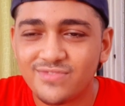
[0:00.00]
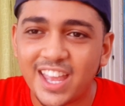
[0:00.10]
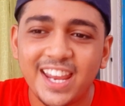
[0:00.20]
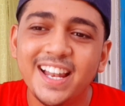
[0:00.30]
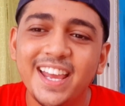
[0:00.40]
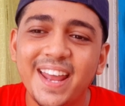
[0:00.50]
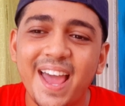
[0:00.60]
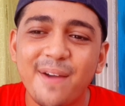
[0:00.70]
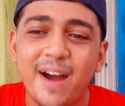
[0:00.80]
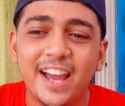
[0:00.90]
नहीं लेना
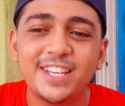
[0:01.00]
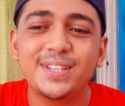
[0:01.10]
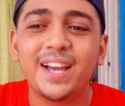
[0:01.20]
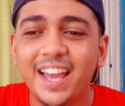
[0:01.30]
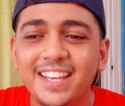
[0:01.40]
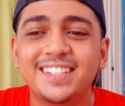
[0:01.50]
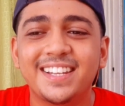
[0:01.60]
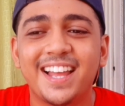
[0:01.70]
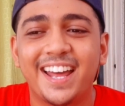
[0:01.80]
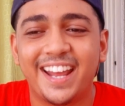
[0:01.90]
है भाई काहे
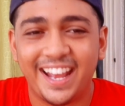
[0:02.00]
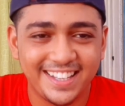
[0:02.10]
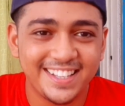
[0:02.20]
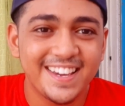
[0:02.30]
चिल्ला रहा है